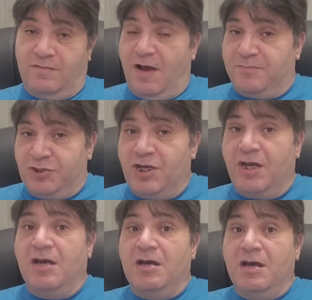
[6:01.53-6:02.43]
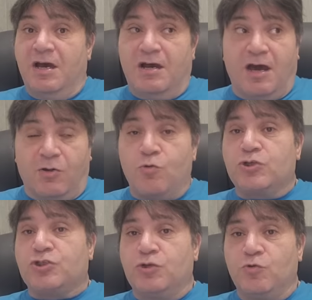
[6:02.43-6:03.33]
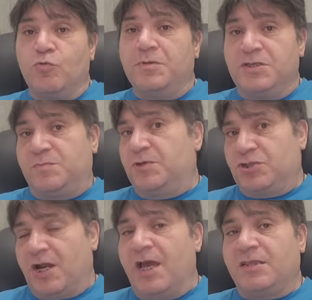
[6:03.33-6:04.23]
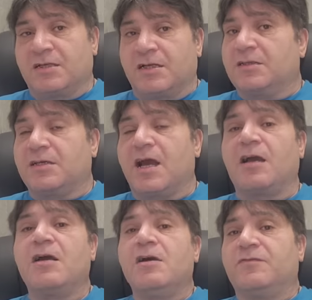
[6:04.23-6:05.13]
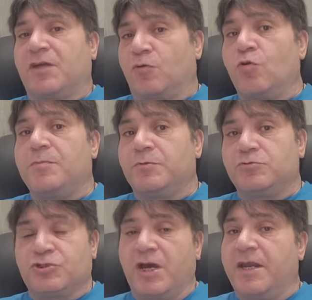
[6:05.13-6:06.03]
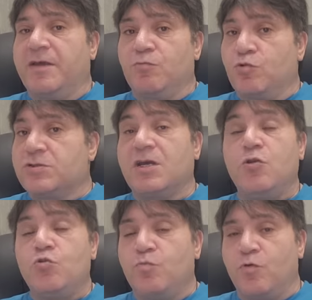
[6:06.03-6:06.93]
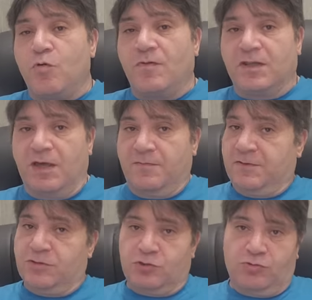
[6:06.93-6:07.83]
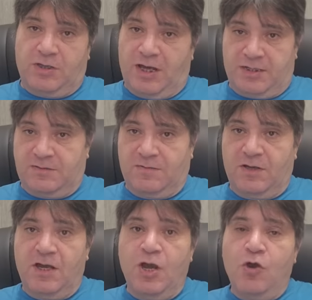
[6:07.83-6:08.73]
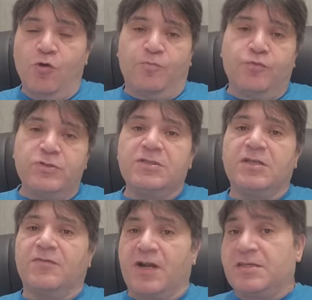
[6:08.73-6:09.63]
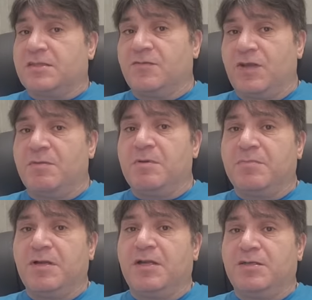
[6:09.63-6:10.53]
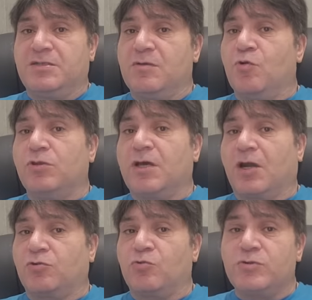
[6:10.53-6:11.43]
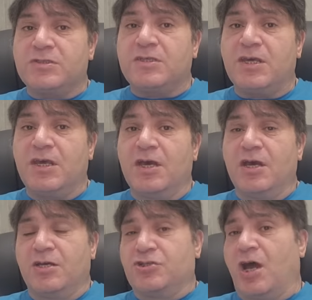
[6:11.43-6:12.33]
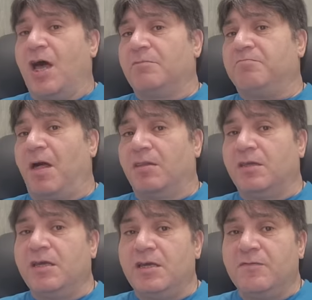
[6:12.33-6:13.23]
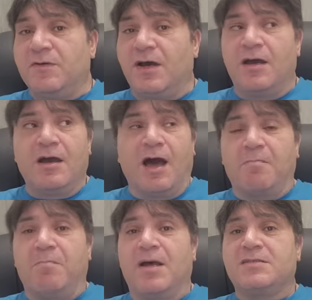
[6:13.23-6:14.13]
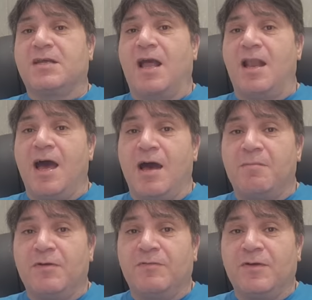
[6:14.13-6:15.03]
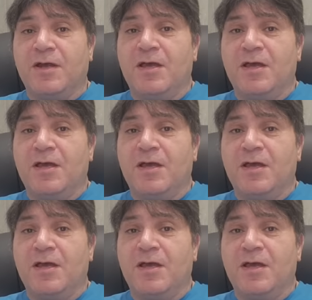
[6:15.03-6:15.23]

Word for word: Вообще, э, хороший, умный спичрайтер – это как второе полушарие мозга любого главы государства у Путина в разное время были Симон Кордонский, Джахан Палыева, Аббас Галямов.